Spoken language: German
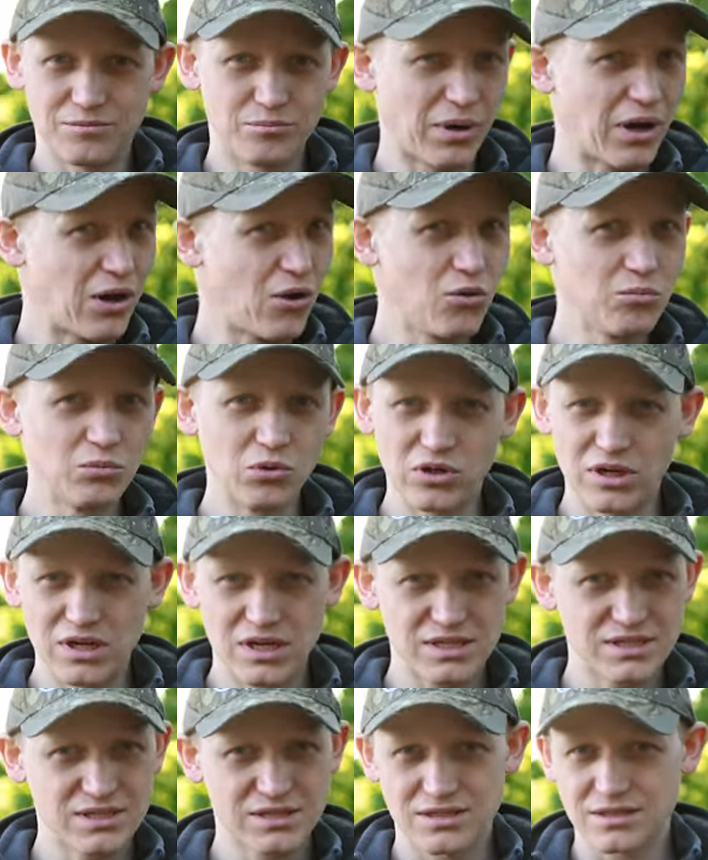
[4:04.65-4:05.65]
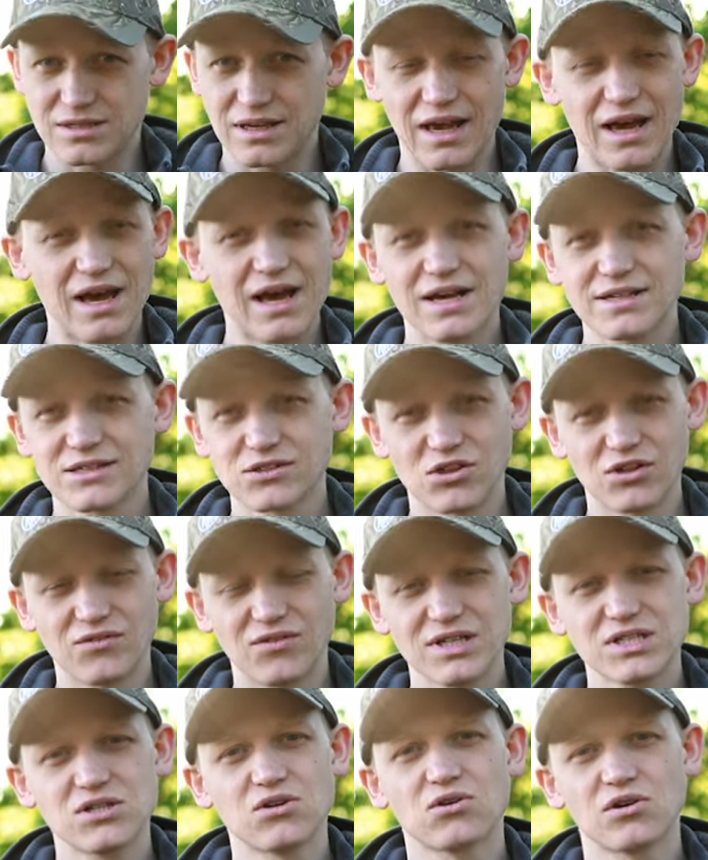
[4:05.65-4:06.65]
Baum oder das Gras oder
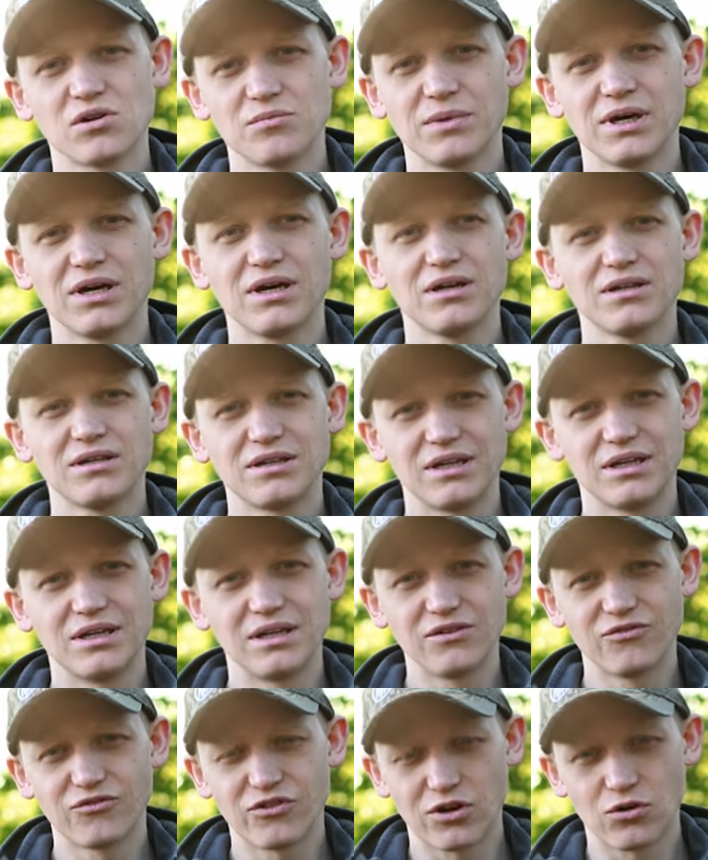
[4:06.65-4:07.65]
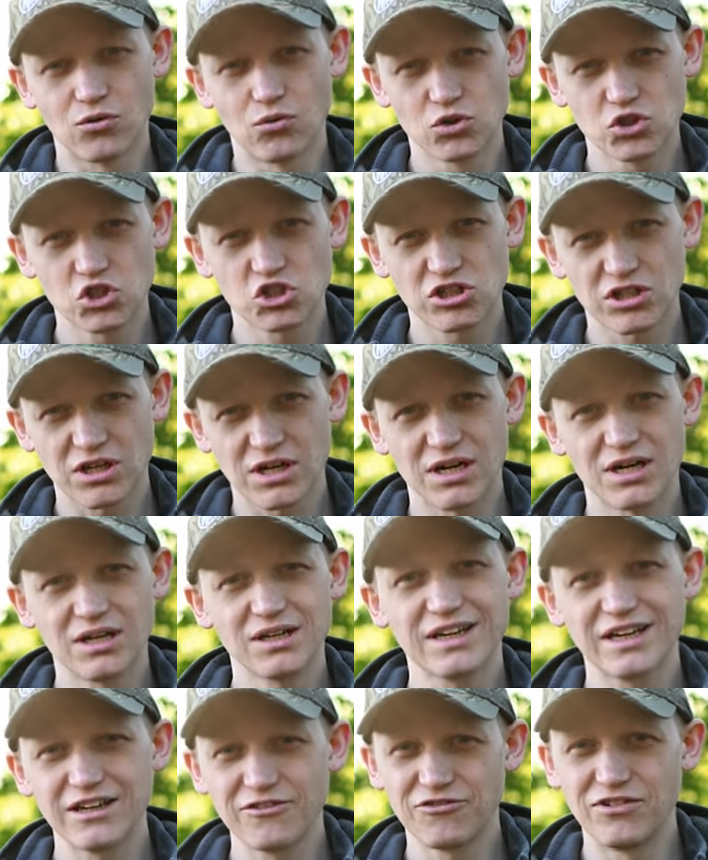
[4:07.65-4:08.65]
was auch immer den
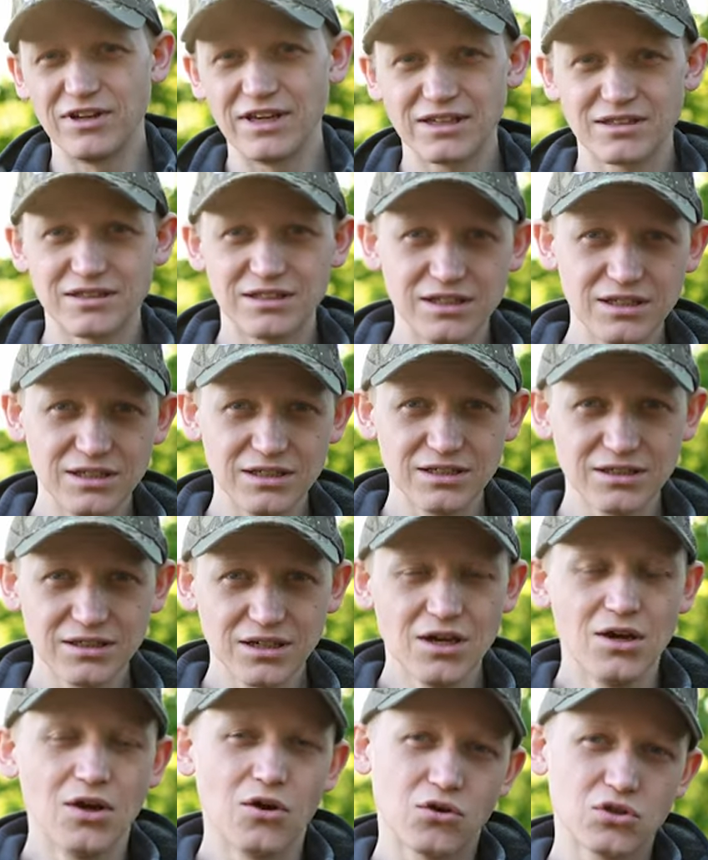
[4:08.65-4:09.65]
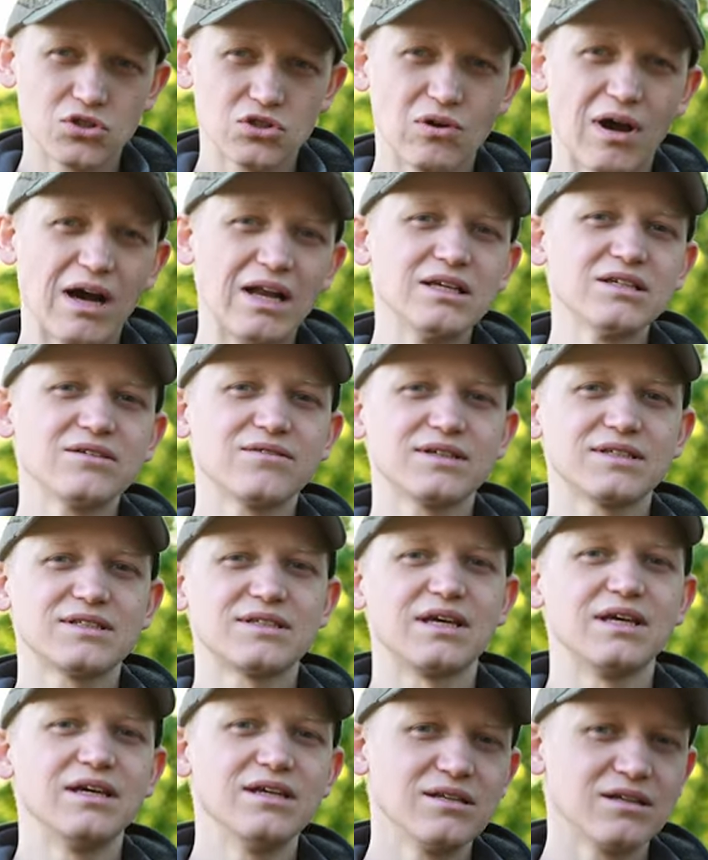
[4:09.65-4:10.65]
Infrarotstrahl reflektiert und so alles, was
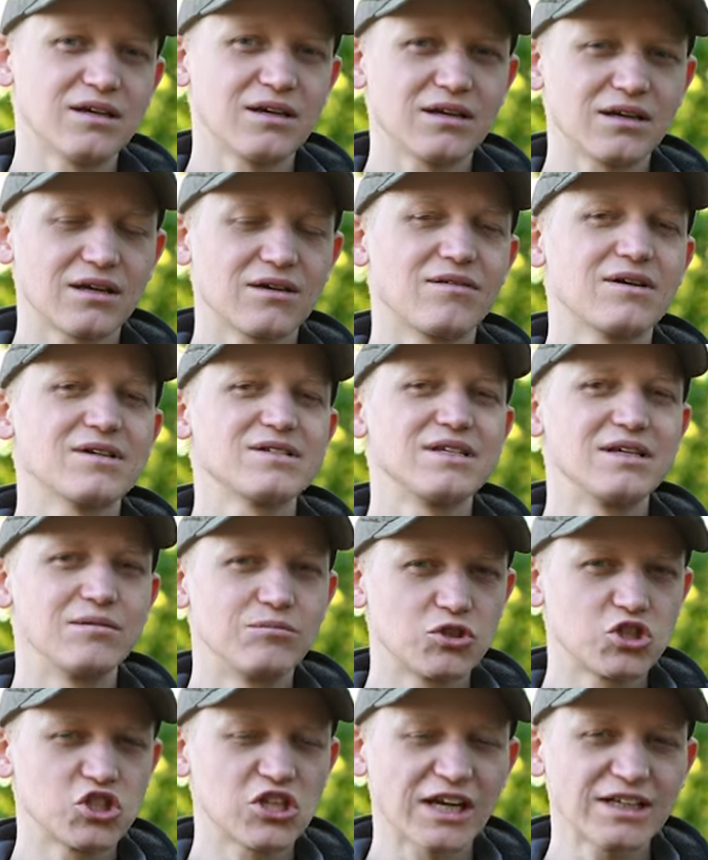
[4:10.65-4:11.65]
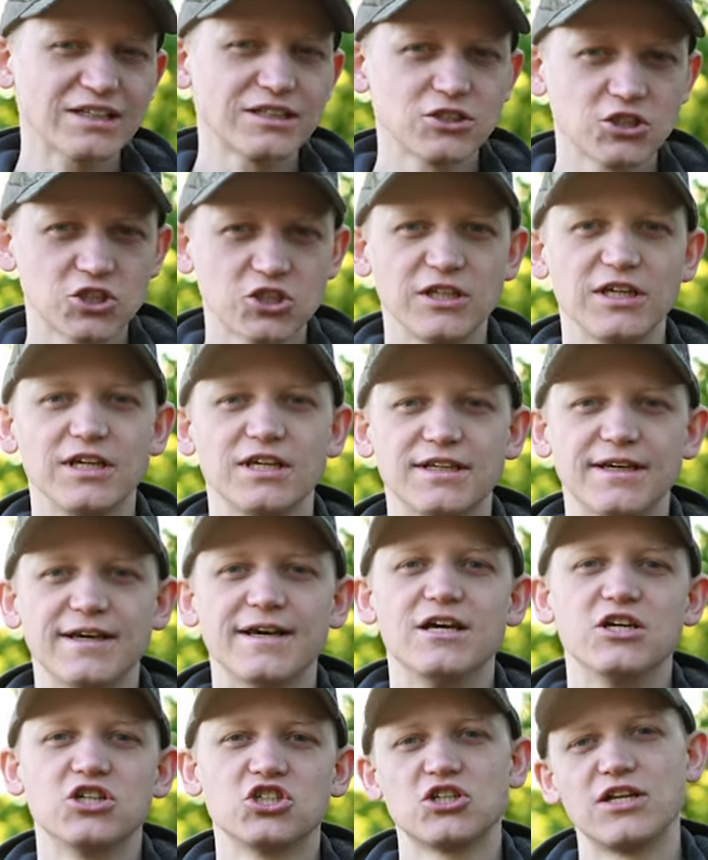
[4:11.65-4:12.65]
dahinter quasi im Schatten steht,
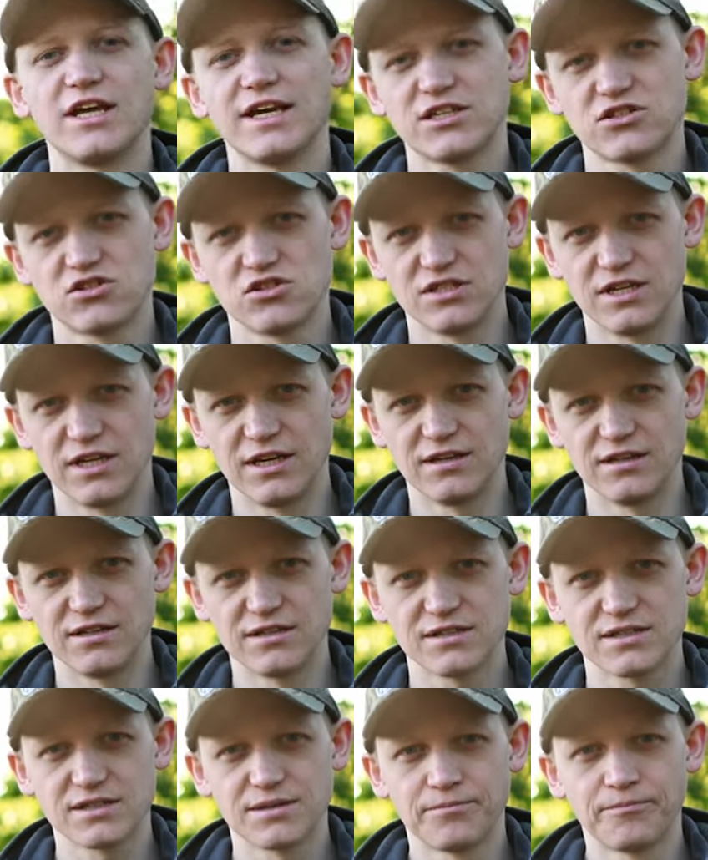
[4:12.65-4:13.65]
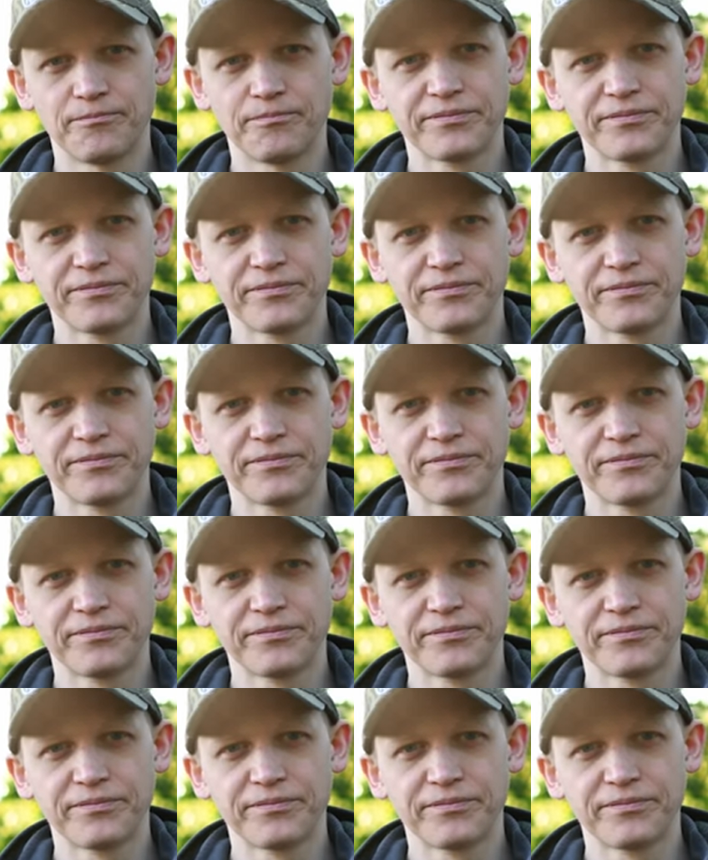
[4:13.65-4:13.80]
schlecht zu sehen ist.